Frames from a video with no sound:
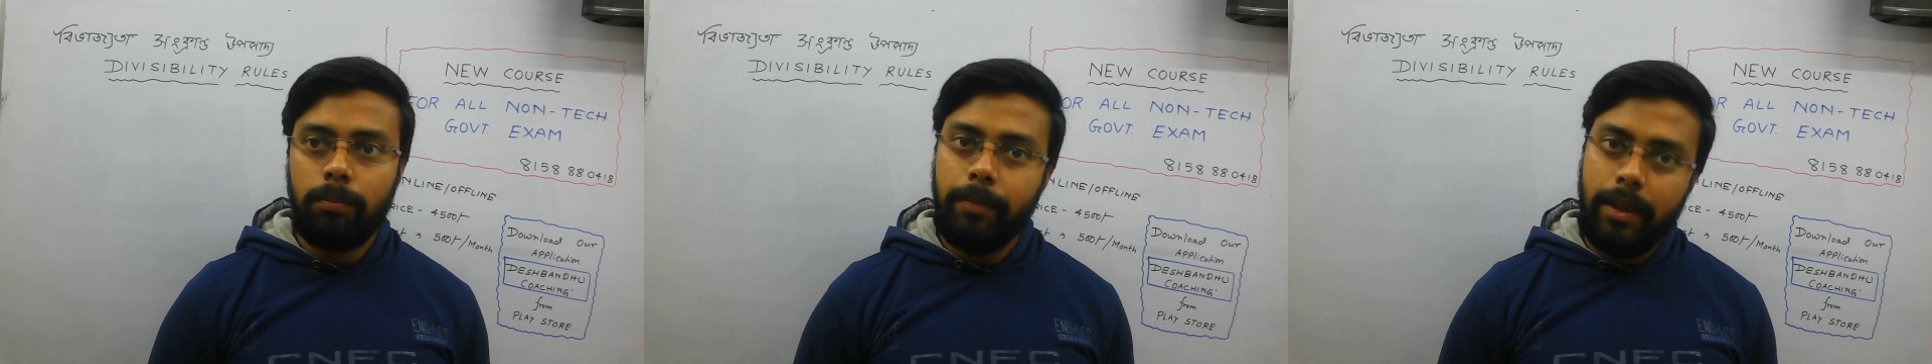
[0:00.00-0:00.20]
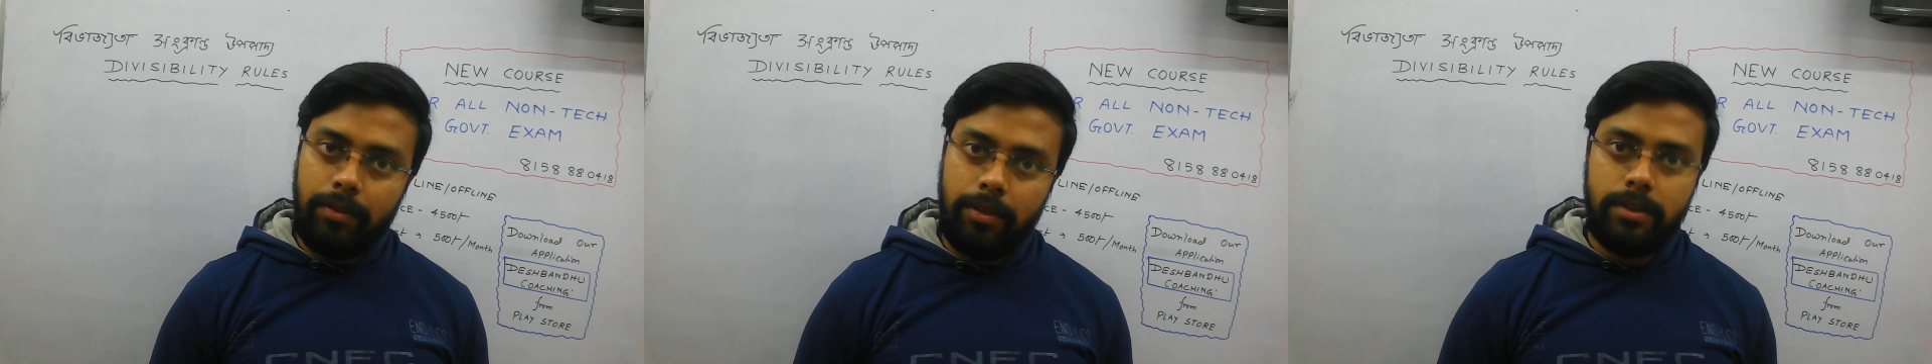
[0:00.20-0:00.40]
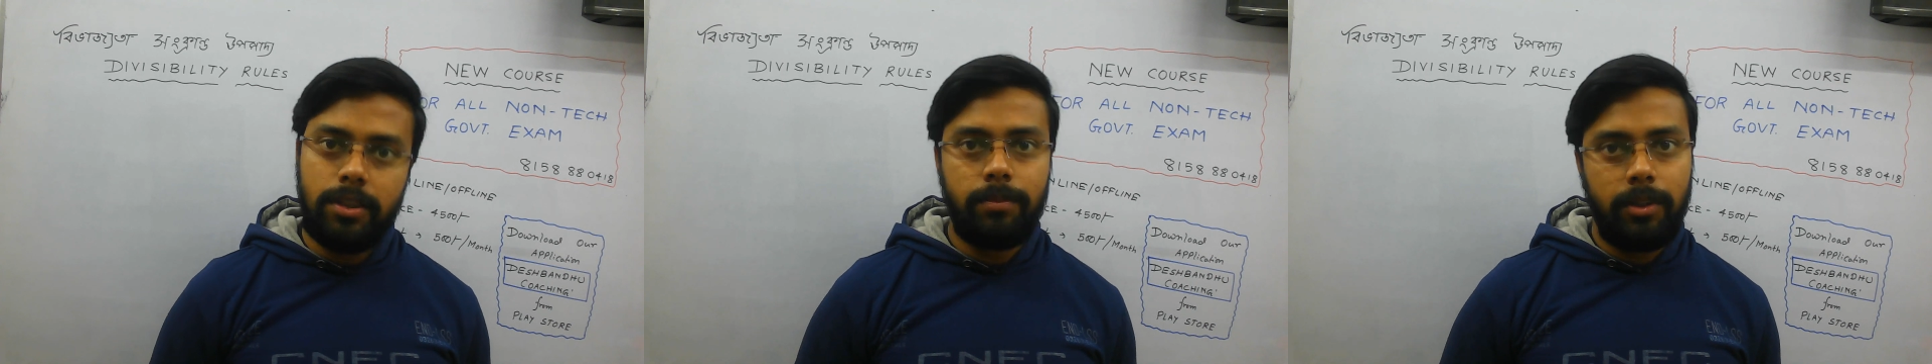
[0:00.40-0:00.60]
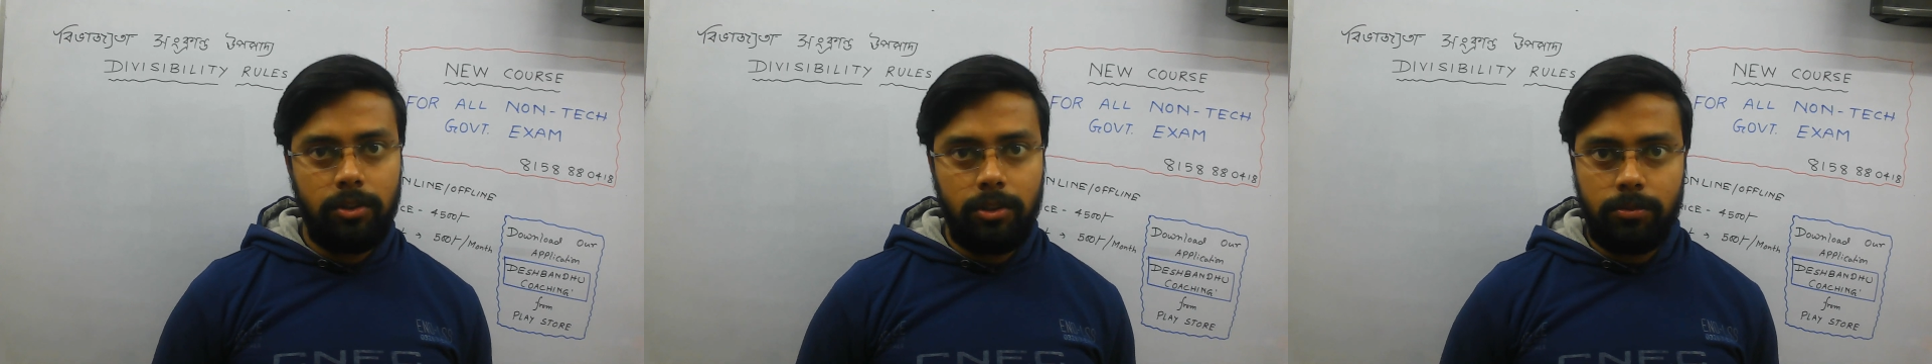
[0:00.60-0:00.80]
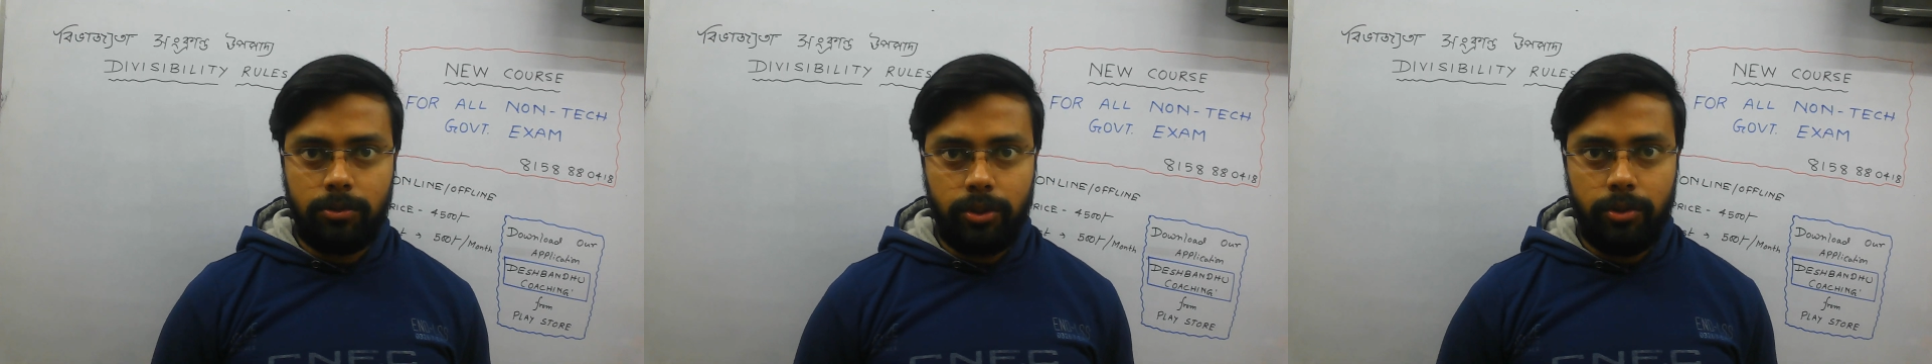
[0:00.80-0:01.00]
মেসেজের
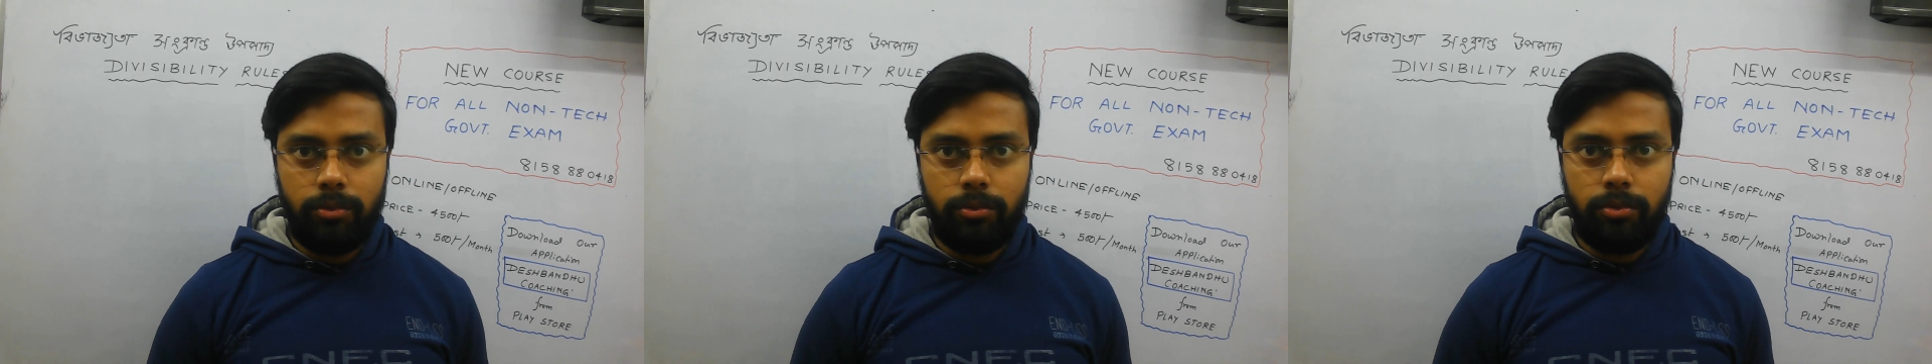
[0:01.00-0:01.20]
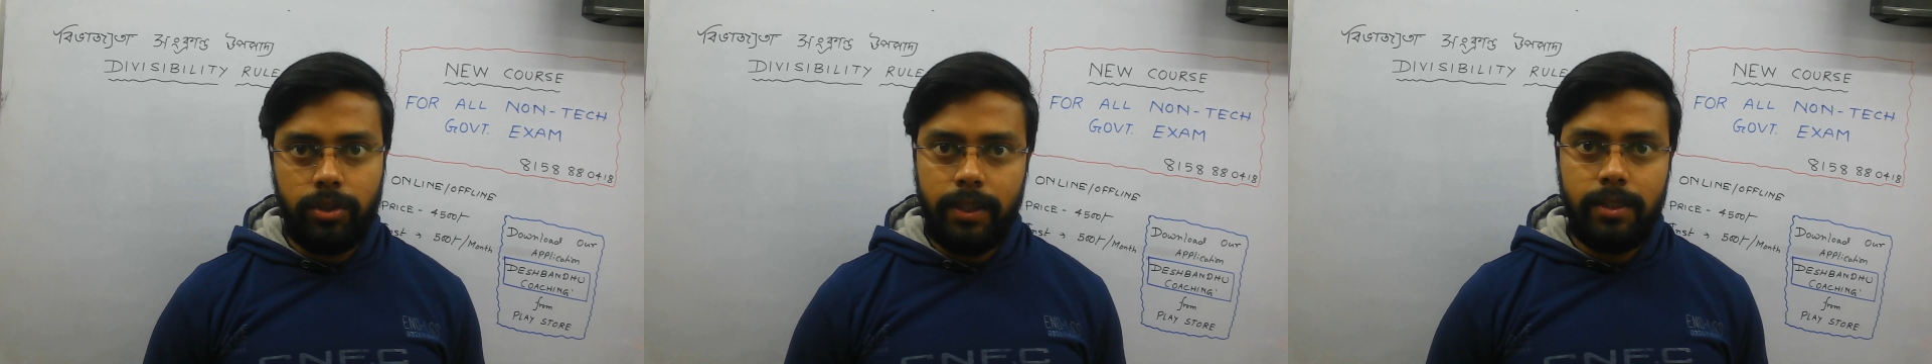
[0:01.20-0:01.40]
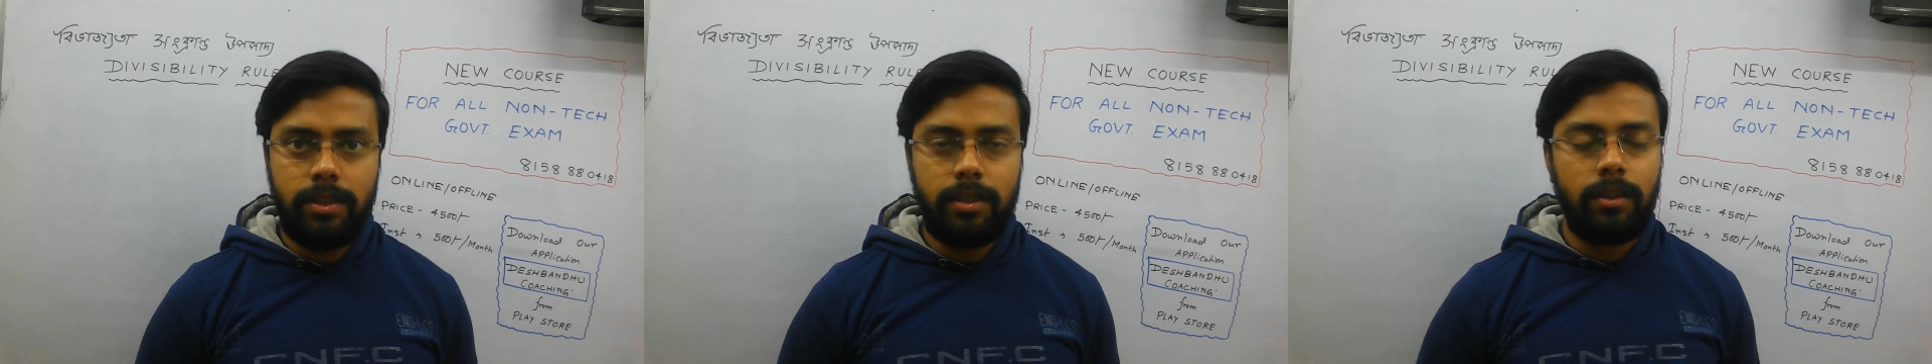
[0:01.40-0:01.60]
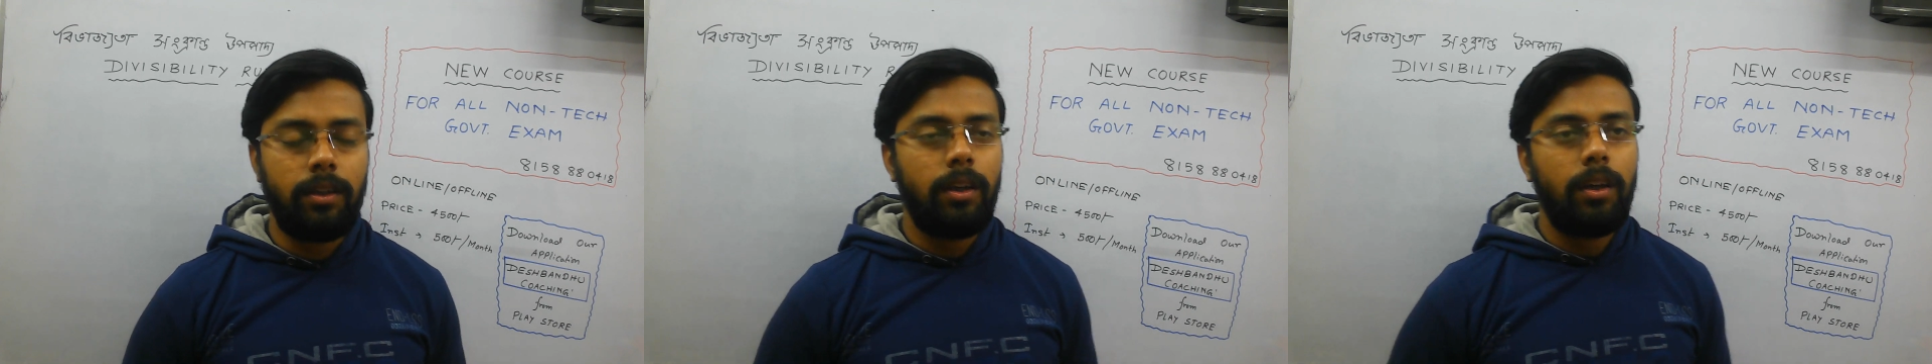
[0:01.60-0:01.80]
মাধ্যমেও কিন্তু ঠিক আছে